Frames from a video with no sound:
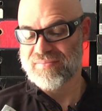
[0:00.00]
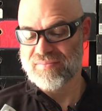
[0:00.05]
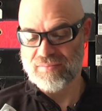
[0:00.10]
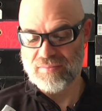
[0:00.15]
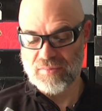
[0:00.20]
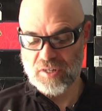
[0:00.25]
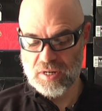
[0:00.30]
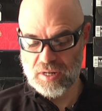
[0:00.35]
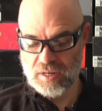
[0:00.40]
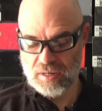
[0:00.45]

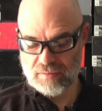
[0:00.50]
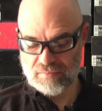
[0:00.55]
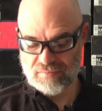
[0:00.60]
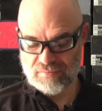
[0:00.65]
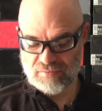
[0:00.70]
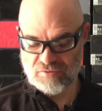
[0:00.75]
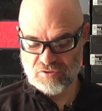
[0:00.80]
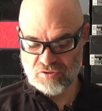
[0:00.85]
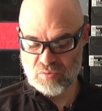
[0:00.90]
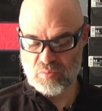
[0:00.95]
Voilà,
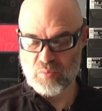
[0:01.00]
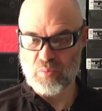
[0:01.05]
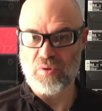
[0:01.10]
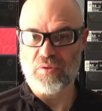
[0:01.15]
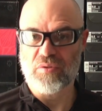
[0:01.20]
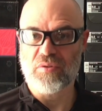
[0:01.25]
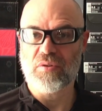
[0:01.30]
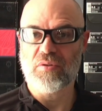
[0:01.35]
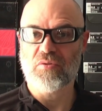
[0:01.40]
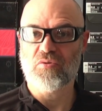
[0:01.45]
je n'ai pas
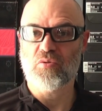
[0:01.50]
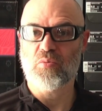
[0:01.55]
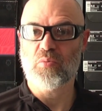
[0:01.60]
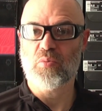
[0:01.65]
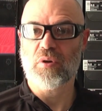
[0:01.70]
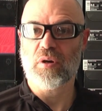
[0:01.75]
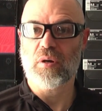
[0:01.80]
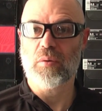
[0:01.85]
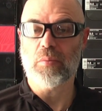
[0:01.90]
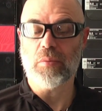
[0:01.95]
été
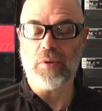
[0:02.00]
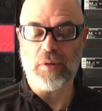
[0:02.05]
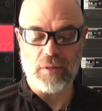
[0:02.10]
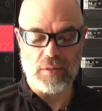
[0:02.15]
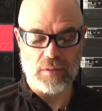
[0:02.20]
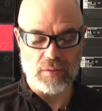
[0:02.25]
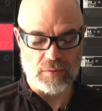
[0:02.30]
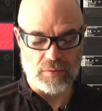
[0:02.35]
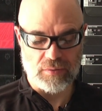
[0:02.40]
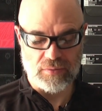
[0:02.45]
super
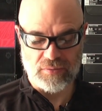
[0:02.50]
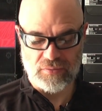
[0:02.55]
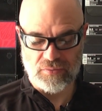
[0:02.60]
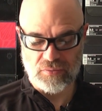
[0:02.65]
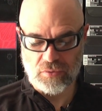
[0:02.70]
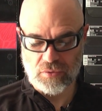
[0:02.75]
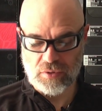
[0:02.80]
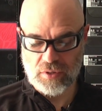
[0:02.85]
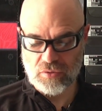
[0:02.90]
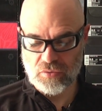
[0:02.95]
emballé.
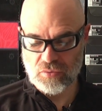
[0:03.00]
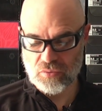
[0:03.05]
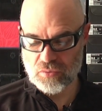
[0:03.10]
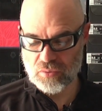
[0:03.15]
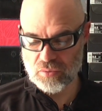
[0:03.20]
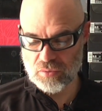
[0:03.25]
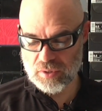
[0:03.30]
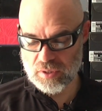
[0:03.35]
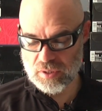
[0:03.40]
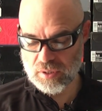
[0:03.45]
violet tout
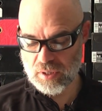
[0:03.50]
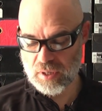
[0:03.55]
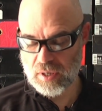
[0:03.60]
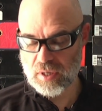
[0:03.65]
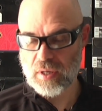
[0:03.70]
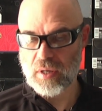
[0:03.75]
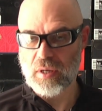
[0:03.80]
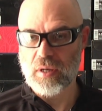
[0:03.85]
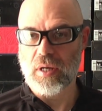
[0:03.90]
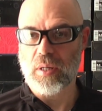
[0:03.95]
uni,
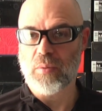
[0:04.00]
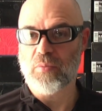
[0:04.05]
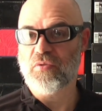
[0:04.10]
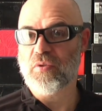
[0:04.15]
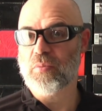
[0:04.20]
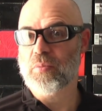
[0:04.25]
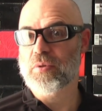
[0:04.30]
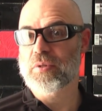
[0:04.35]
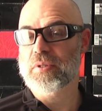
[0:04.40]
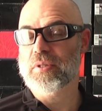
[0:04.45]
ça me
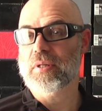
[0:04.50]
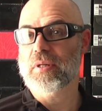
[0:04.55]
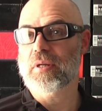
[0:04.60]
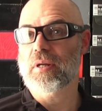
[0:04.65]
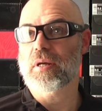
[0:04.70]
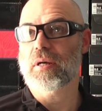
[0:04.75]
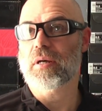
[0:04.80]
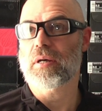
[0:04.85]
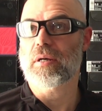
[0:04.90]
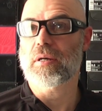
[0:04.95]
fait penser à
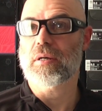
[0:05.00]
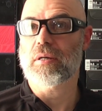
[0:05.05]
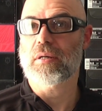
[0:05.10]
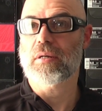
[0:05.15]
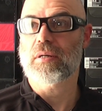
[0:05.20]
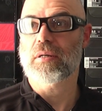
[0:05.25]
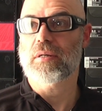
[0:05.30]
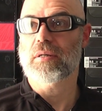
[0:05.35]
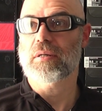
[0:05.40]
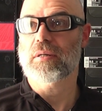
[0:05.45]
la,
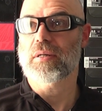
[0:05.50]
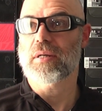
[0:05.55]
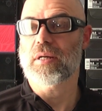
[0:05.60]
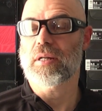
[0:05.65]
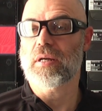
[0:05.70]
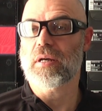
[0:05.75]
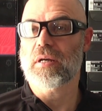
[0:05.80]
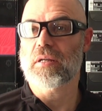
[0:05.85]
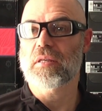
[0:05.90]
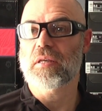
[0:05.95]
à
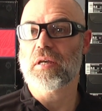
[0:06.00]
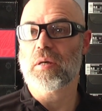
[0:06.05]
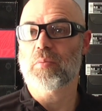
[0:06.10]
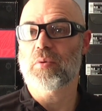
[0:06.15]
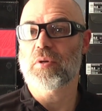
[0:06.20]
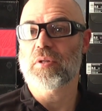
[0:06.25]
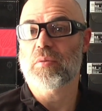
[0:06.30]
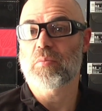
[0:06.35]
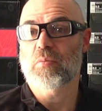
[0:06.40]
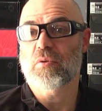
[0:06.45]
la red
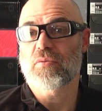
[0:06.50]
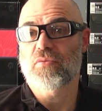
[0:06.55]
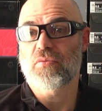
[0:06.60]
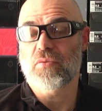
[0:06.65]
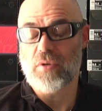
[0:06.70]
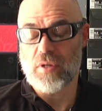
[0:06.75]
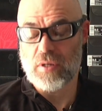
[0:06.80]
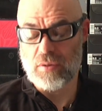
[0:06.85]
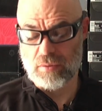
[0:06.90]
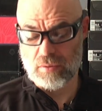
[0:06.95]
carpet mais en
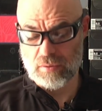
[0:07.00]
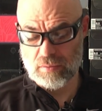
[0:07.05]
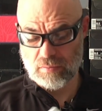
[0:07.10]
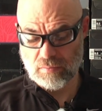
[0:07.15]
violet quoi